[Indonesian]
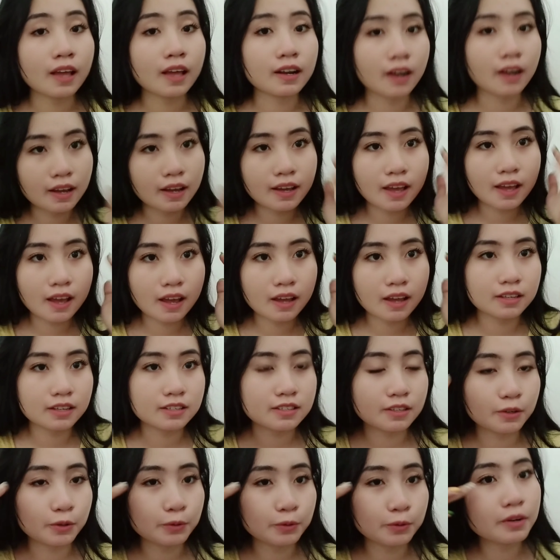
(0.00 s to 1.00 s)
nah guys
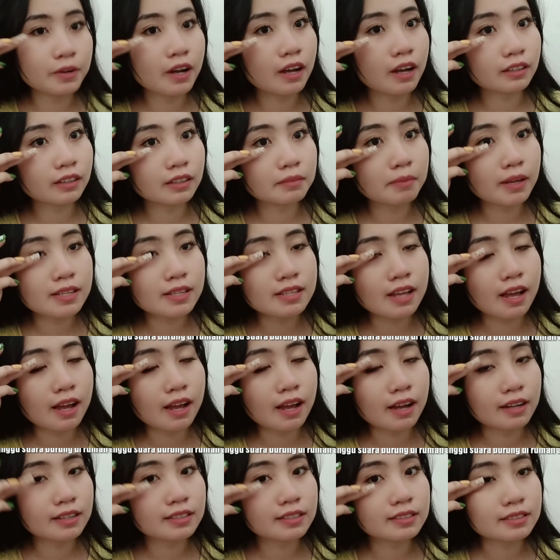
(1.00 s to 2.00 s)
ini udah
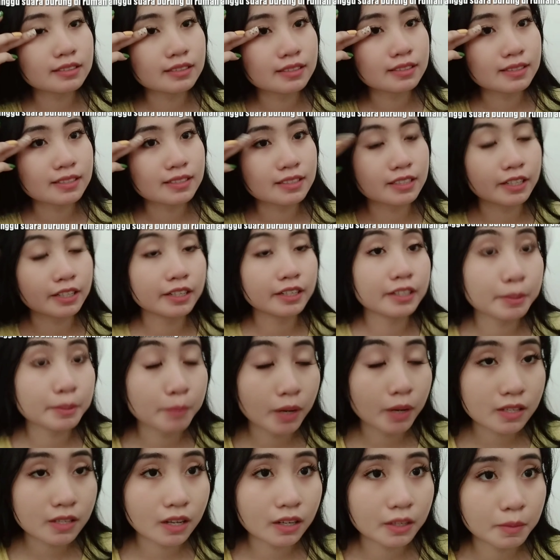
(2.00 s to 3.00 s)
kepasang jadi
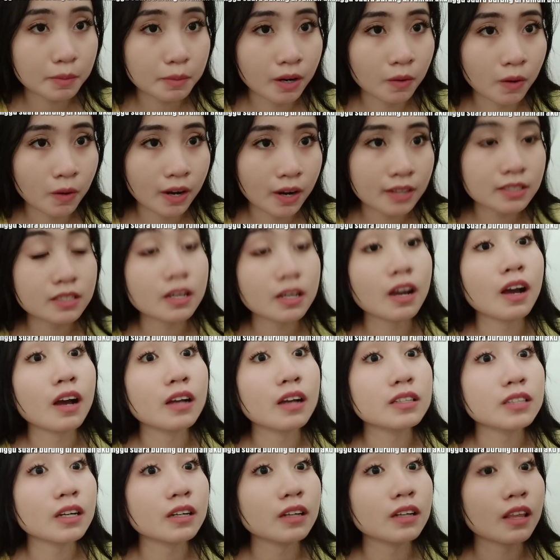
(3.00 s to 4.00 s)
dipasang di bawah aja
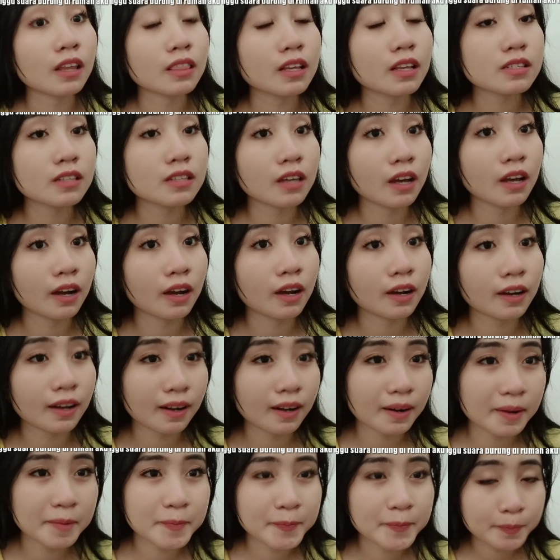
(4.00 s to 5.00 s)
jangan di atas ya
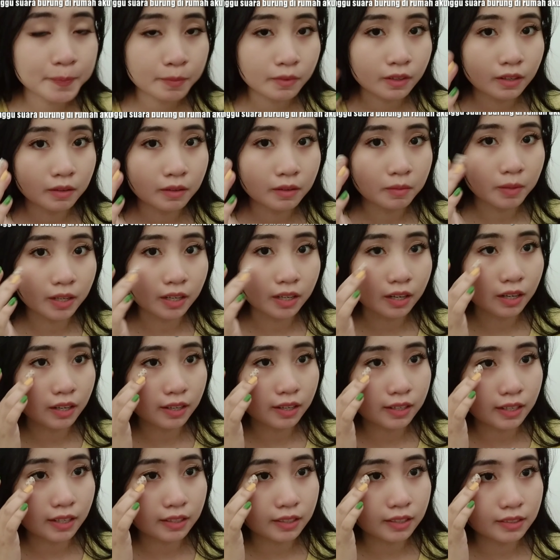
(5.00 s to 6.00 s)
karena biar gak
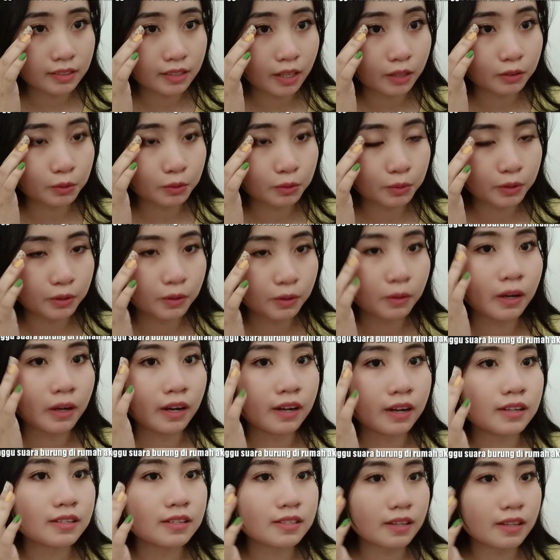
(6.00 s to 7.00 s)
kelihatannya aku gitu loh
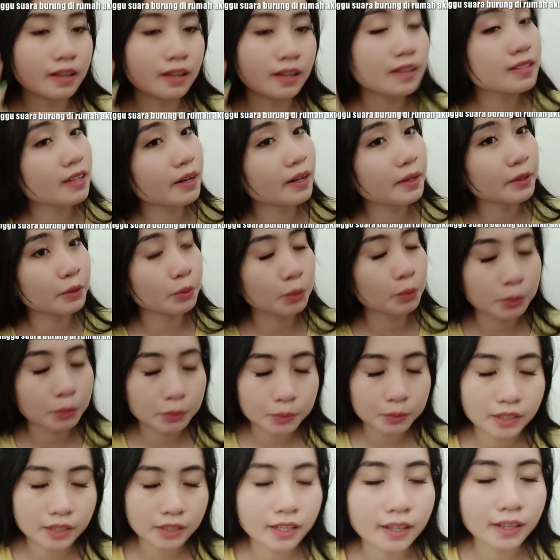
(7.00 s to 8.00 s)
guys enak eh, kan gitu
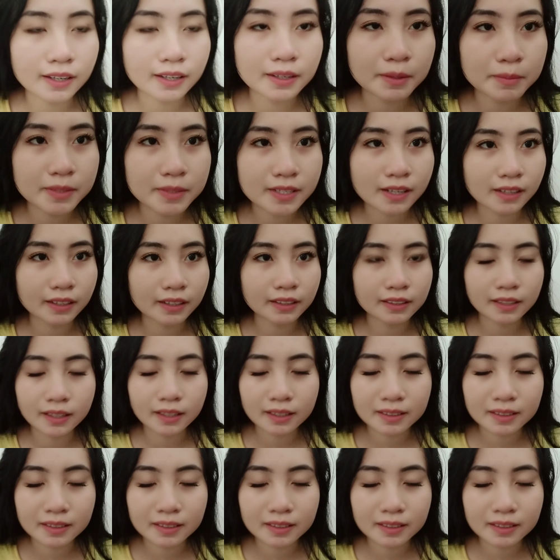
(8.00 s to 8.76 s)
nah yang kalian bisa ngeliat ya